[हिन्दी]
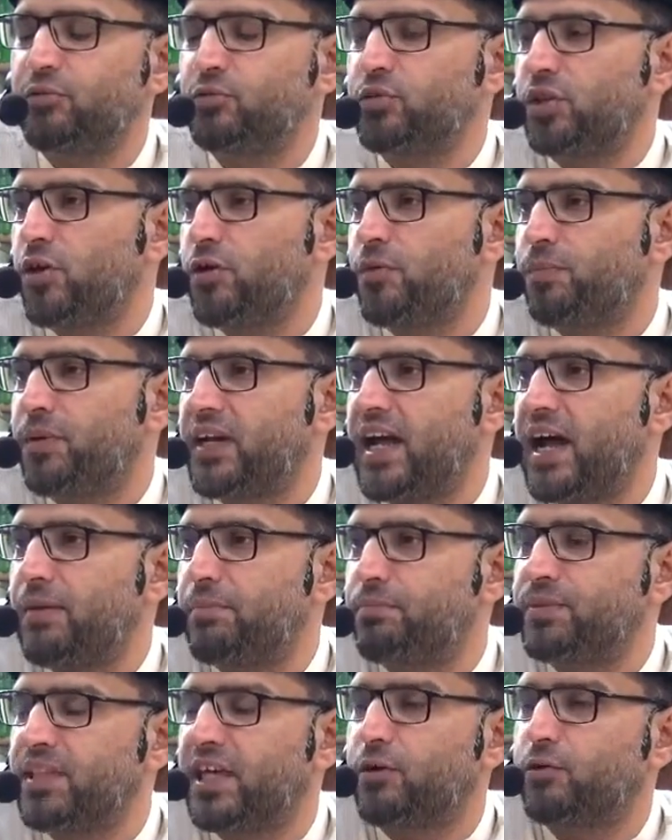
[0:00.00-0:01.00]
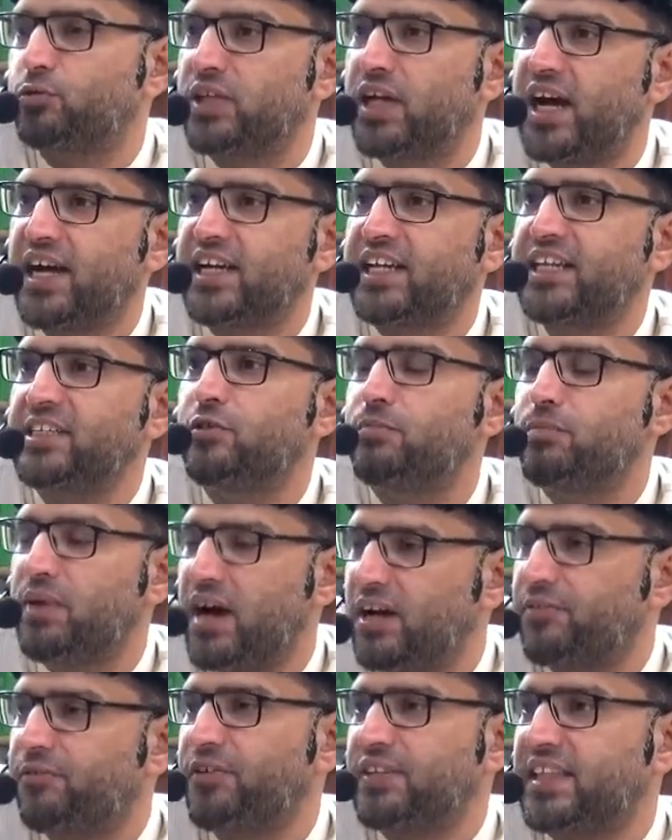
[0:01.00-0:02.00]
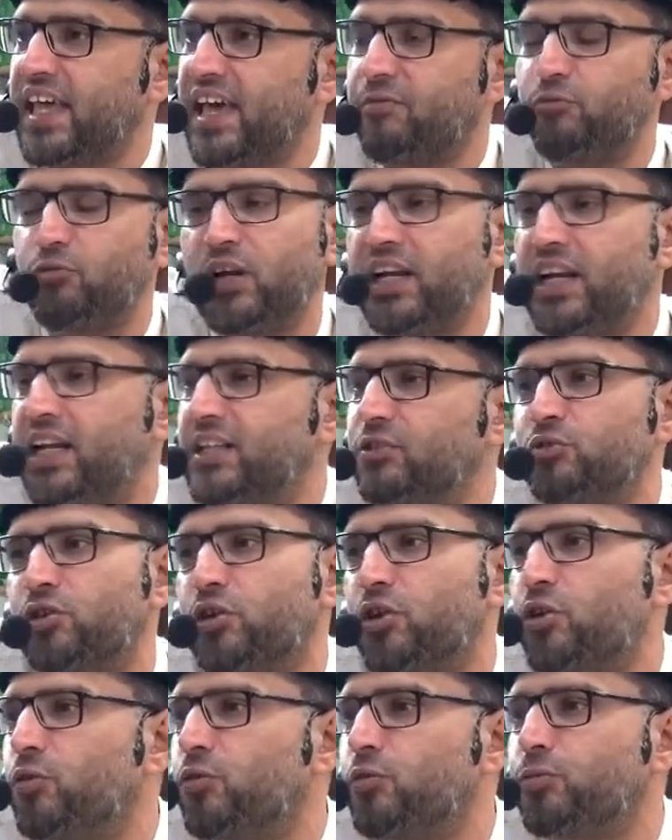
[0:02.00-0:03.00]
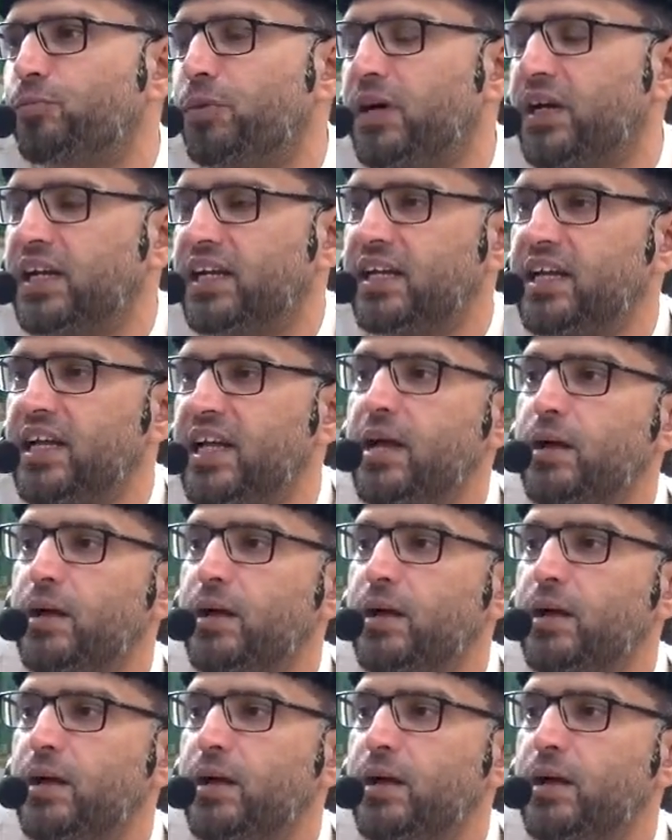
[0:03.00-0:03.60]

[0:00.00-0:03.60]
उनके ऊपर अपने खुदा की जो मार्फत है वो अल्लाह ने उनके ऊपर